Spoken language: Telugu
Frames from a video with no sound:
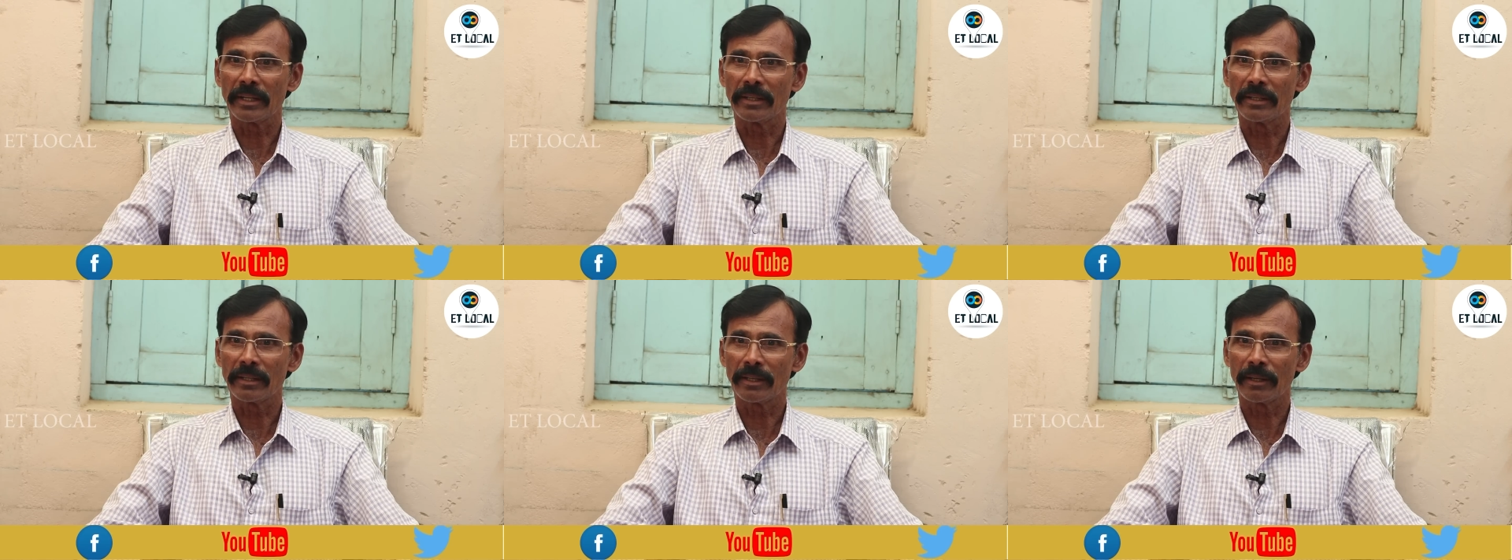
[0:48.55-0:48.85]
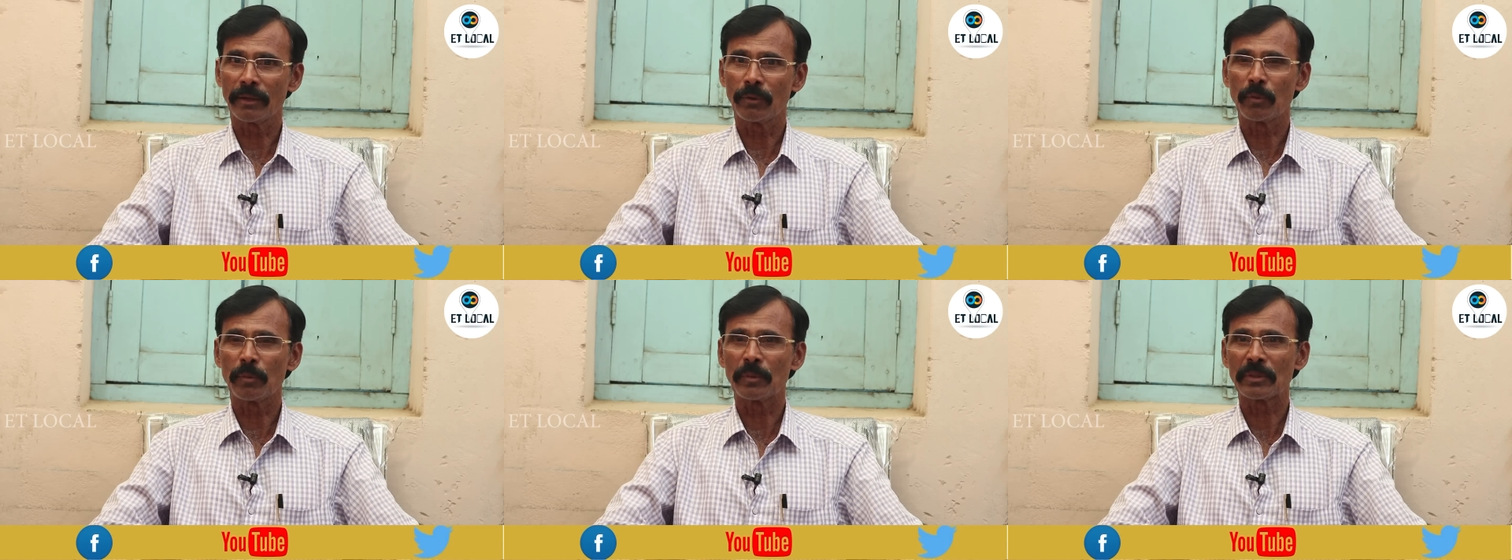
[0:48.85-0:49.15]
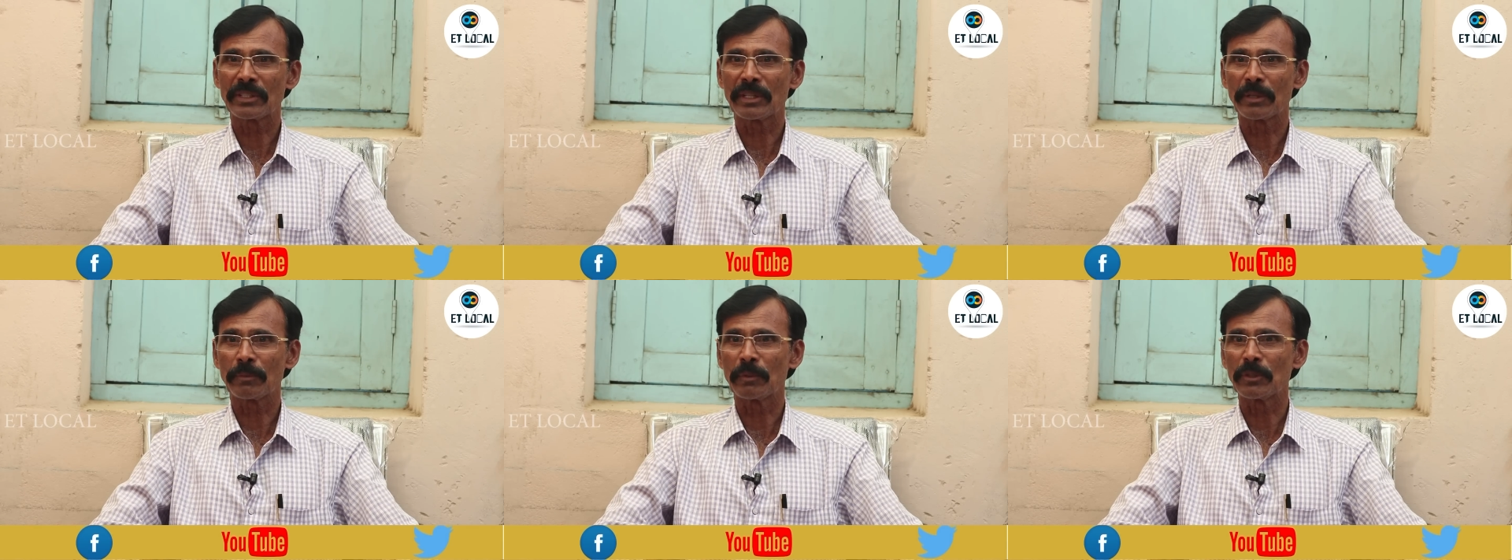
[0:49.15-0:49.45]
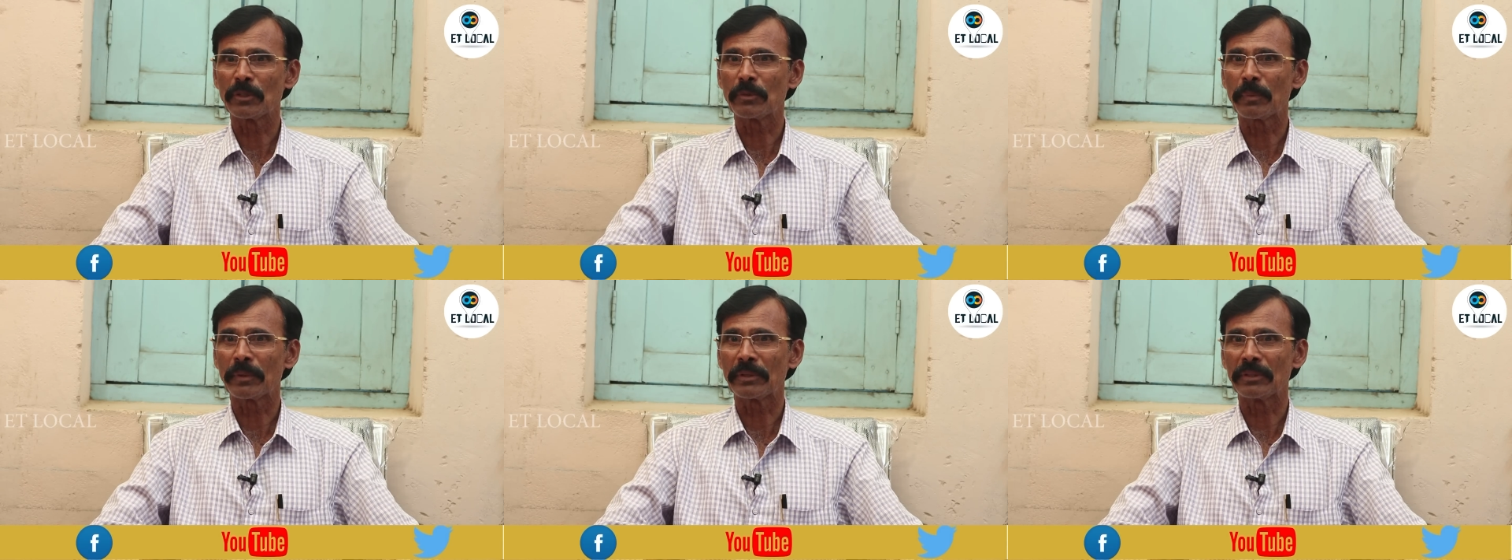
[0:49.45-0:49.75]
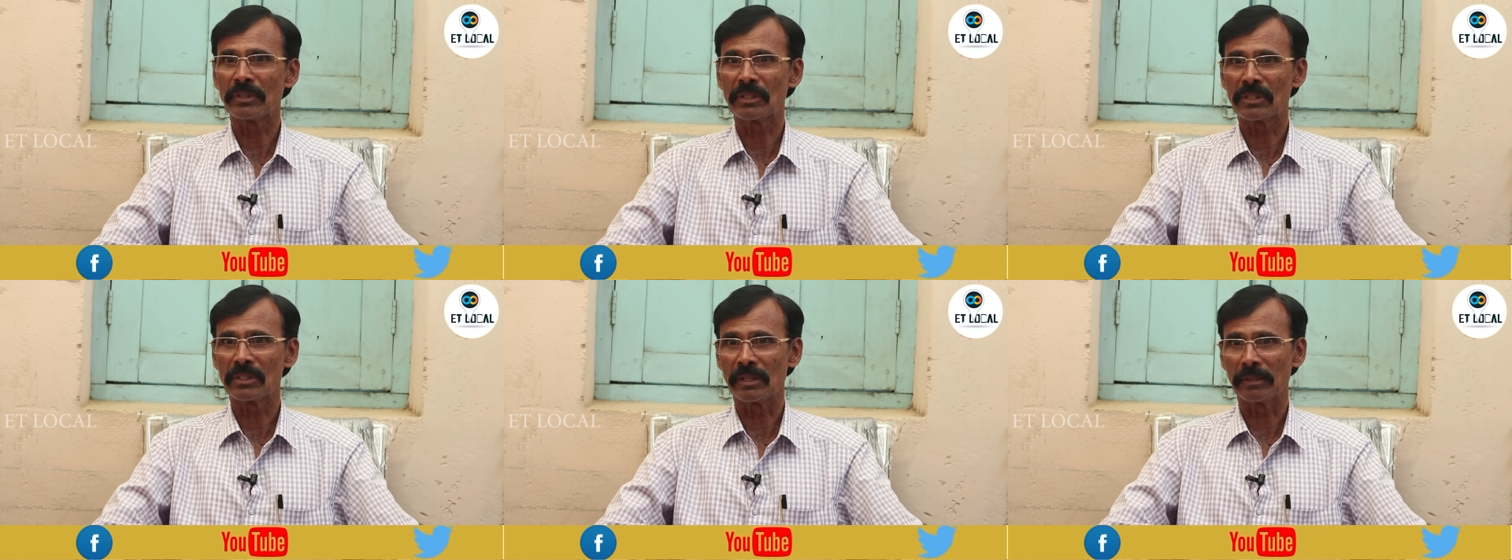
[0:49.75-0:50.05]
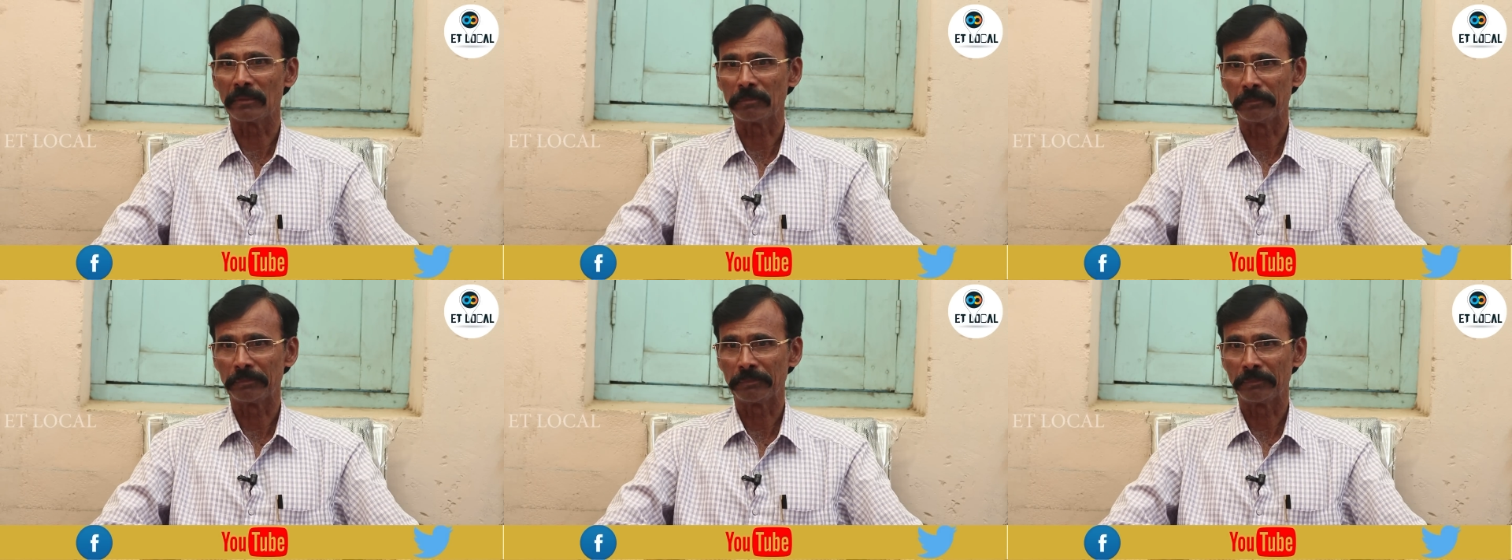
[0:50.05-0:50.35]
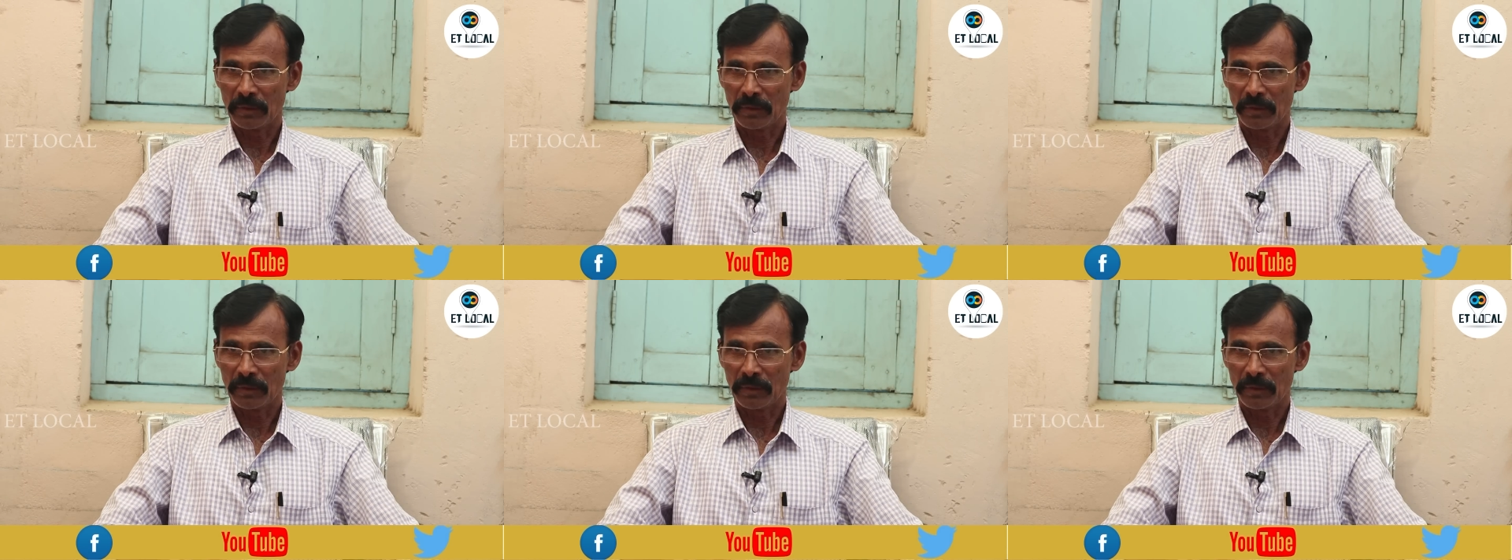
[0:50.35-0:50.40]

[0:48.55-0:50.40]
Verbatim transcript: ఎన్నికల ఉప సర్పంచ్ పనిచేసినాం